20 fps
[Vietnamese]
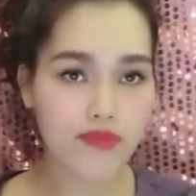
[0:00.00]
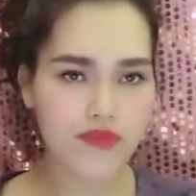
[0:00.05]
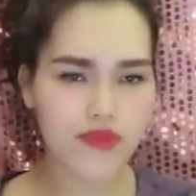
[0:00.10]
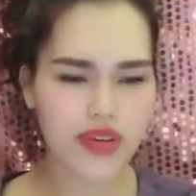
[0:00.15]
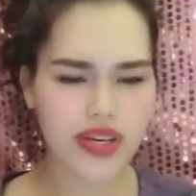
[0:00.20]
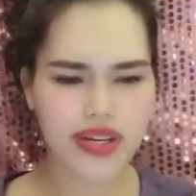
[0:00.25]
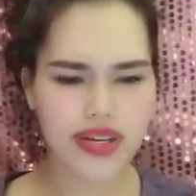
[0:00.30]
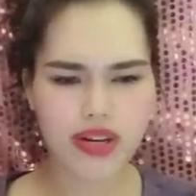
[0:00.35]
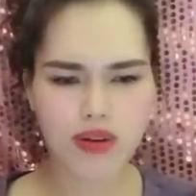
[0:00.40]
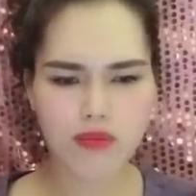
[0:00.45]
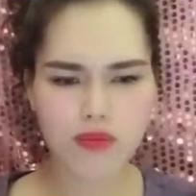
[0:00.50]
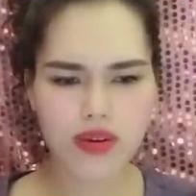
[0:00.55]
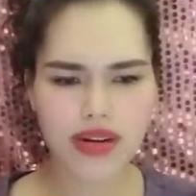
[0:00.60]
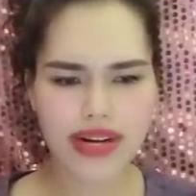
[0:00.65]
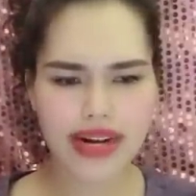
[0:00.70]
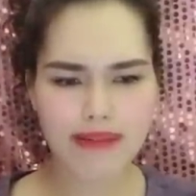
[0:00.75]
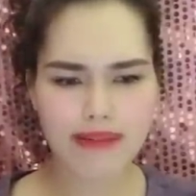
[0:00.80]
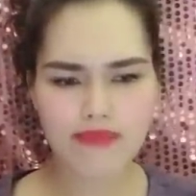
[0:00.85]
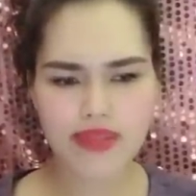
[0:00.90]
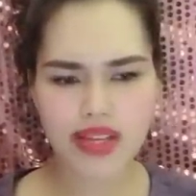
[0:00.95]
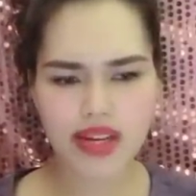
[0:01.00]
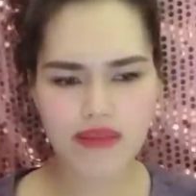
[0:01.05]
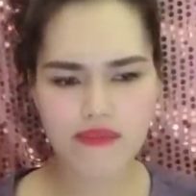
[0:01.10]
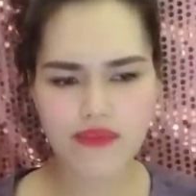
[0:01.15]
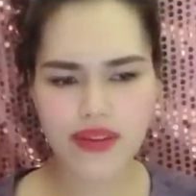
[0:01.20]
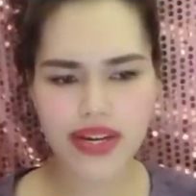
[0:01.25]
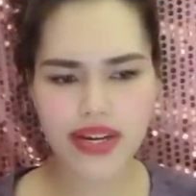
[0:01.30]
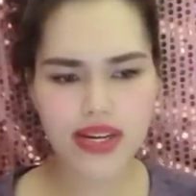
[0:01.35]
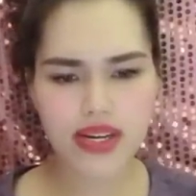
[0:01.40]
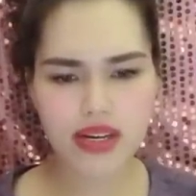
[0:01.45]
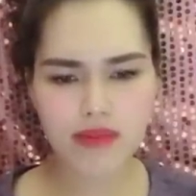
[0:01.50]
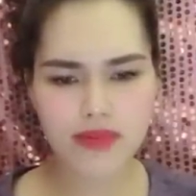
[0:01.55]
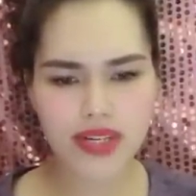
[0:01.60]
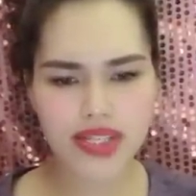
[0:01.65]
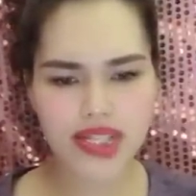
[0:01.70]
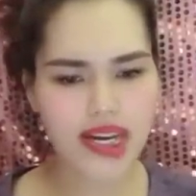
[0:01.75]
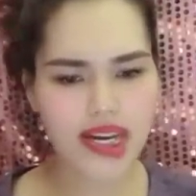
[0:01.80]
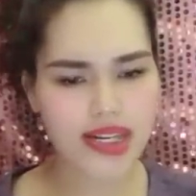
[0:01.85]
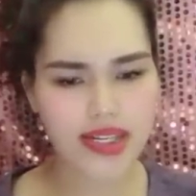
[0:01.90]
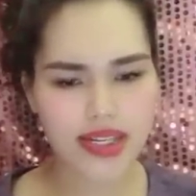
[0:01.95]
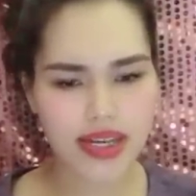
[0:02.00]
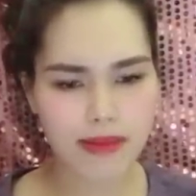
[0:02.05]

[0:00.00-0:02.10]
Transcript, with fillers: vì không có cảm tình với cái lớp đã tẩy